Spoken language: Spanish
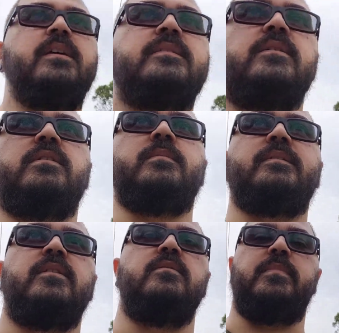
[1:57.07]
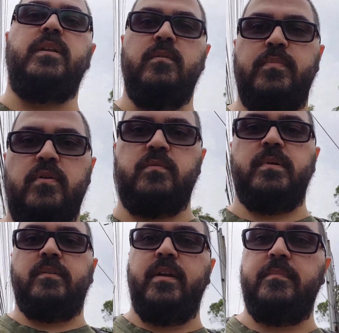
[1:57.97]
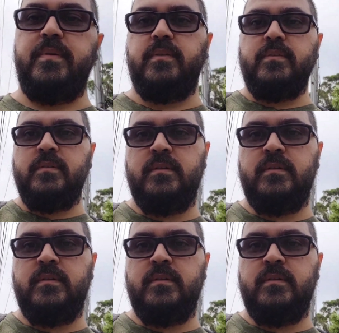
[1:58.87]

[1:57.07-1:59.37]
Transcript: esta vez va a ser un video un poco más rápido.